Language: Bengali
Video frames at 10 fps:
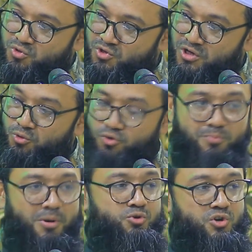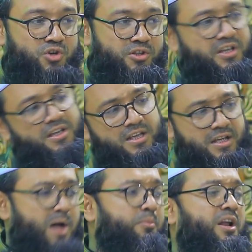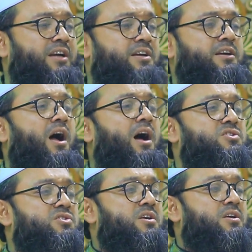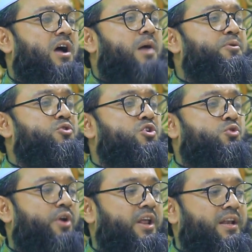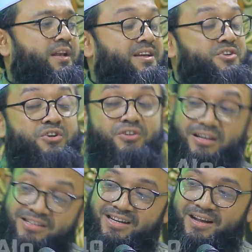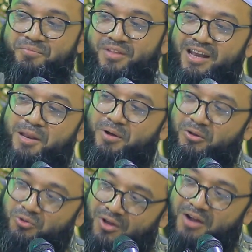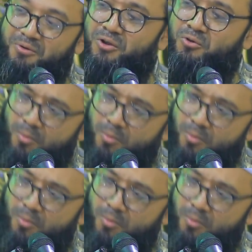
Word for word: মানুষ এই দুজন মানুষের সাথে এমন একটা কাজ আপনি যদি করেন সে কাজটা আল্লাপাক দয়া করে